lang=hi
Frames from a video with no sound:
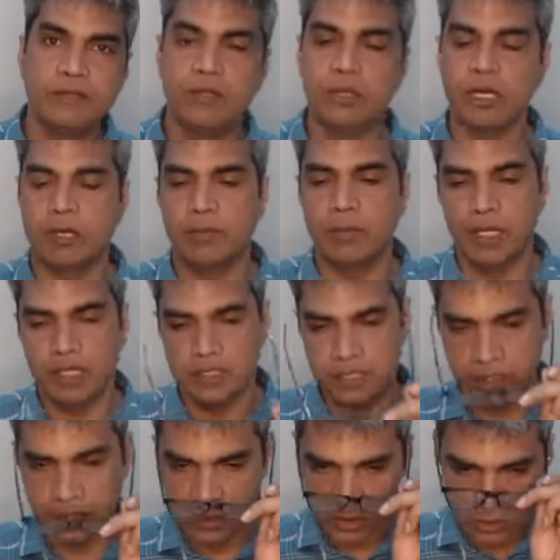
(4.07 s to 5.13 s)
वीडियो
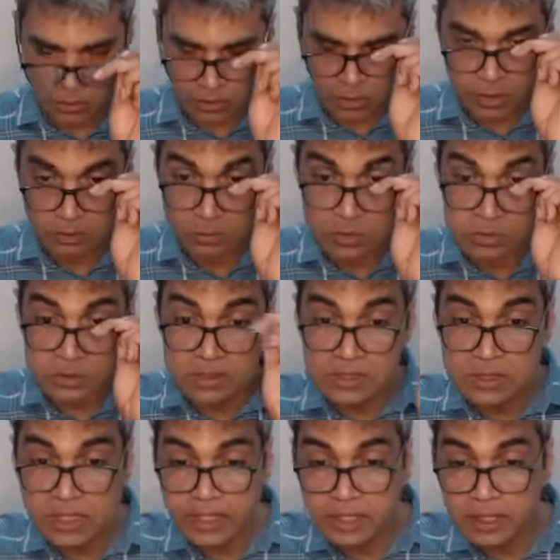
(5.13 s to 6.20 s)
रिकमेंडेशन है जिन्होंने
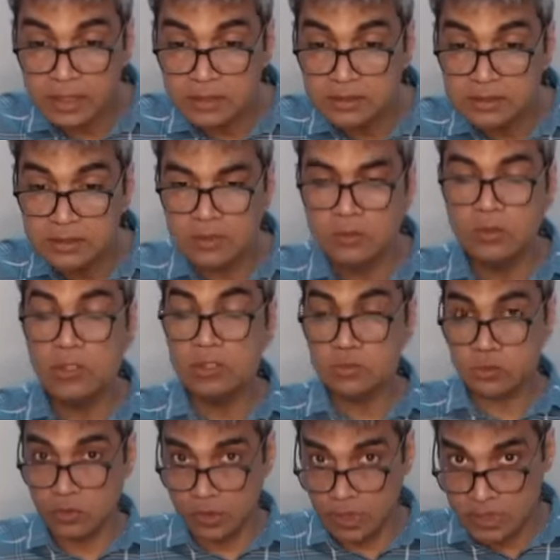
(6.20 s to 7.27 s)
मुझसे सन
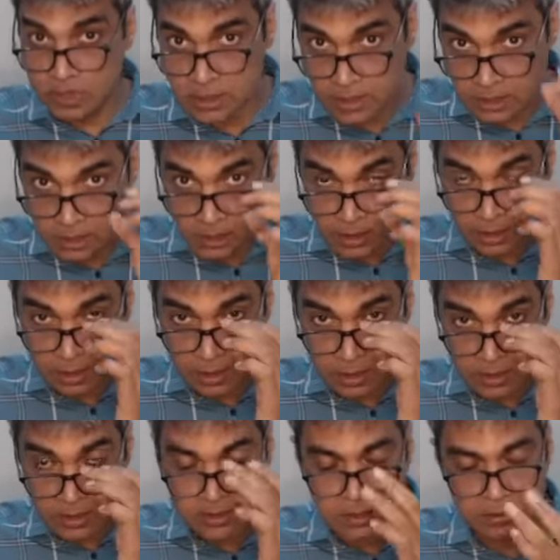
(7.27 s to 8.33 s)
1961 की एक
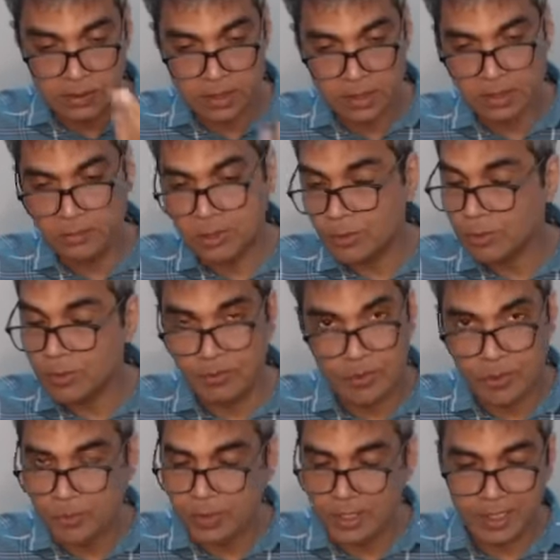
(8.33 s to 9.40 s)
गजब की गेम के ऊपर
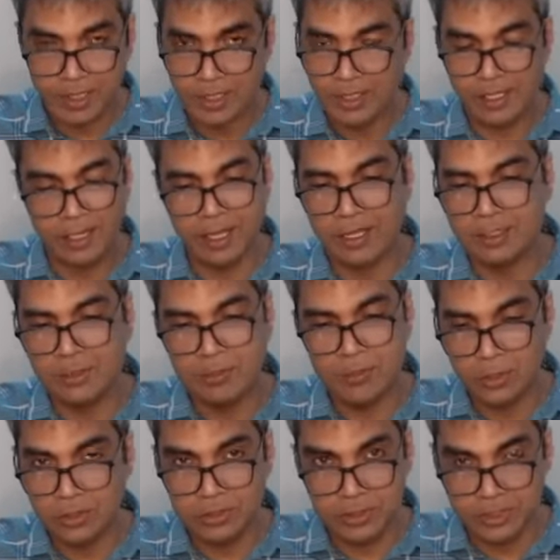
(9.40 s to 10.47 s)
वीडियो बनाने के लिए कहा था
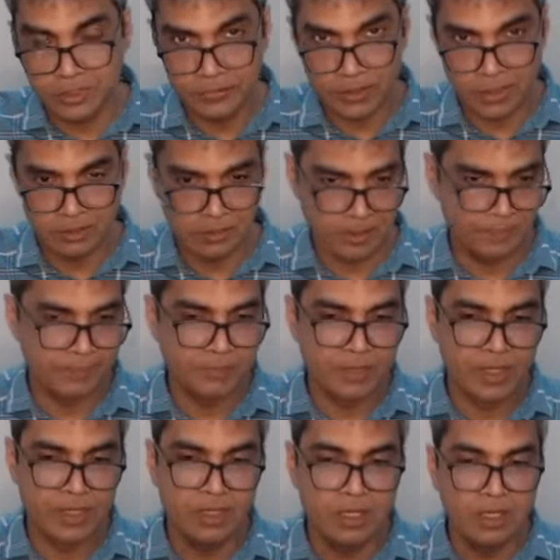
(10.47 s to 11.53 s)
बहुत ही टफ गेम
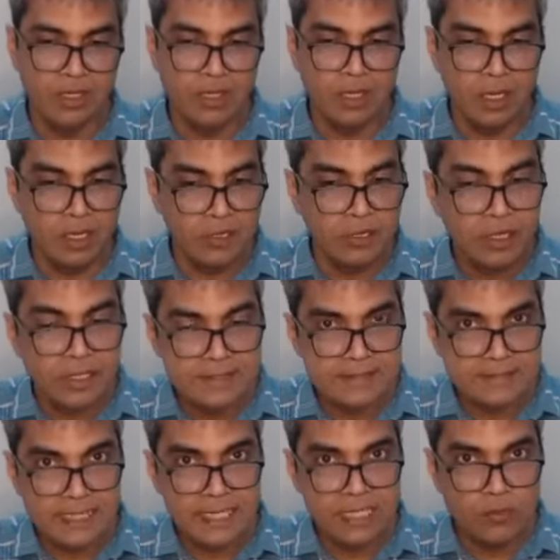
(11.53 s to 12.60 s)
है लियोनेड
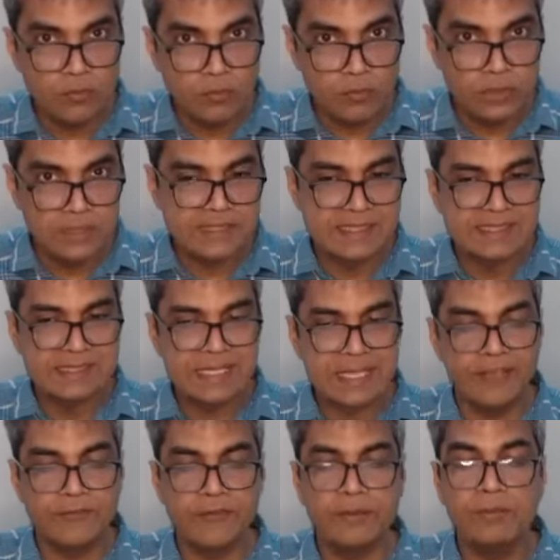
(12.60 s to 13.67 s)
स्टाइन वर्सेस
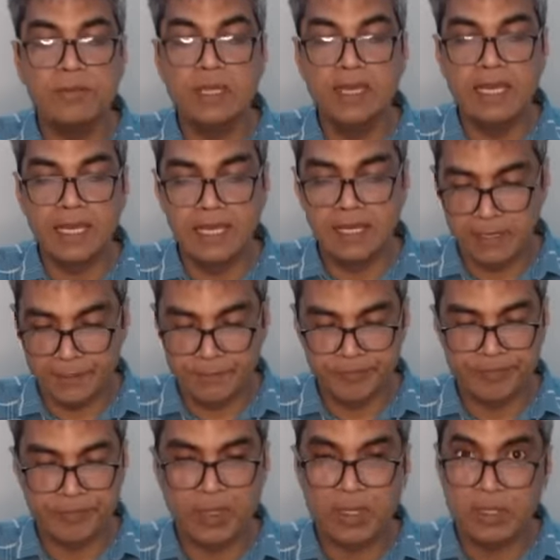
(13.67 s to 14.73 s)
एफएम गैलर
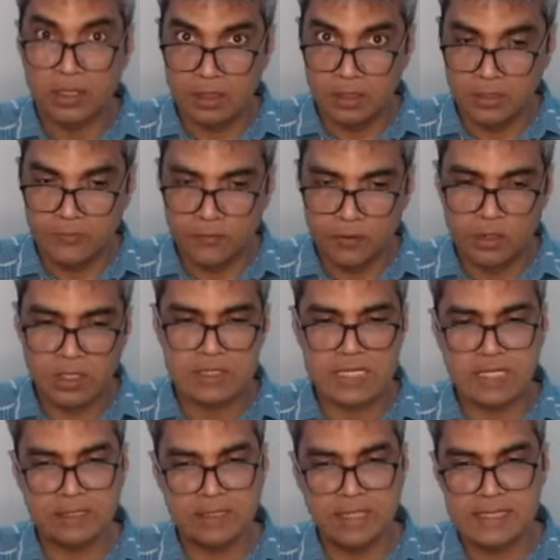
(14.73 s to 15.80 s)
ई के
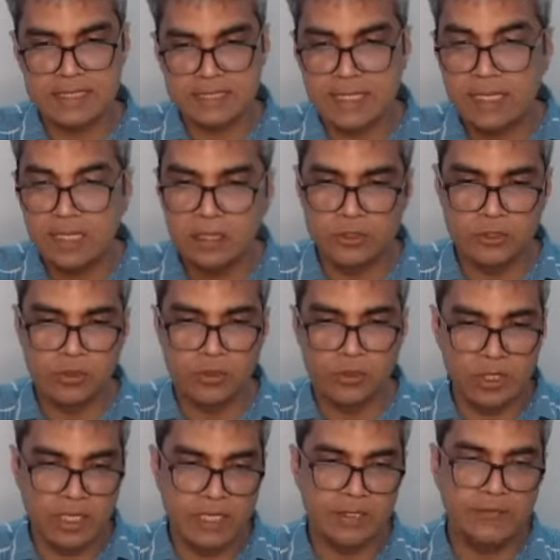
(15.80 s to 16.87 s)
साथ यहाँ स्टाइन ने शुरू
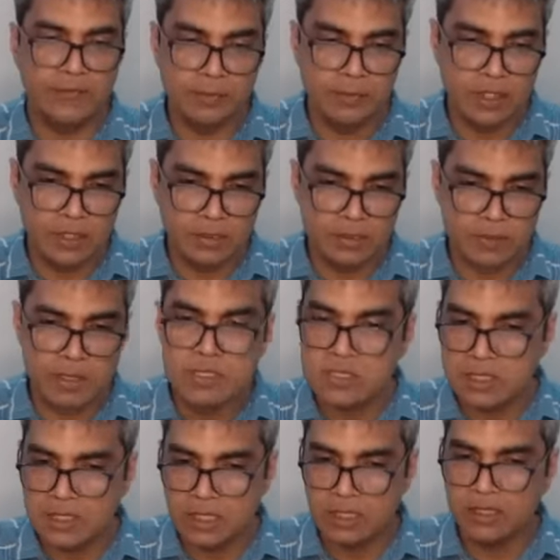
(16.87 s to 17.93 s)
किया एफ ने रिस्पॉन्स
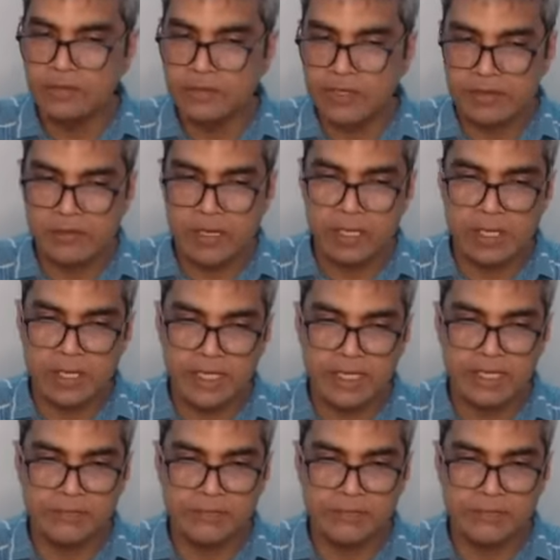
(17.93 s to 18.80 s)
दिया ई e का नाइट